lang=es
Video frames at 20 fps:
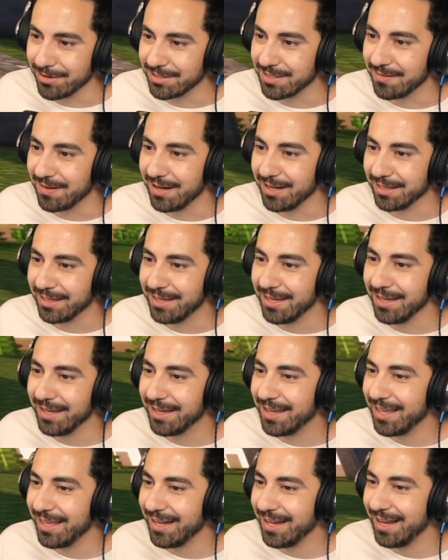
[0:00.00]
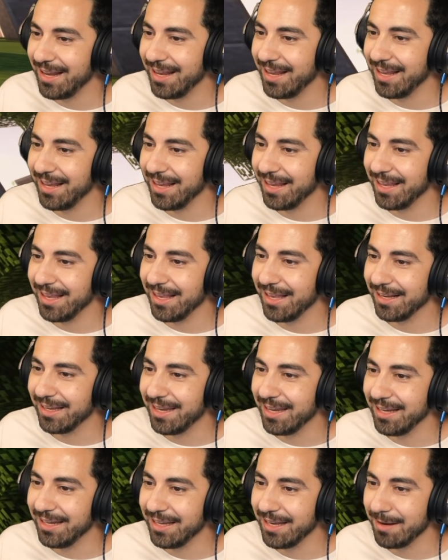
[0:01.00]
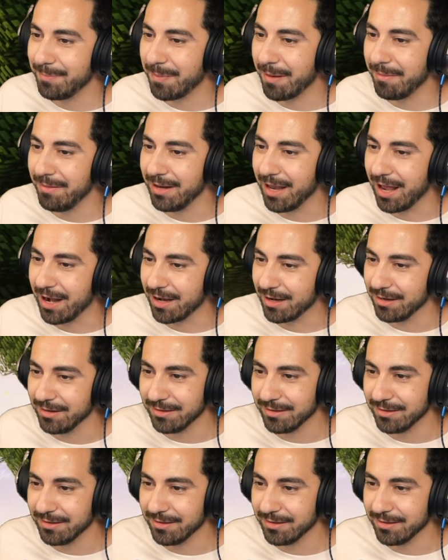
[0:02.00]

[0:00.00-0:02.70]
chaval. ¿Quién quiere. ¿Quién quiere espabilar?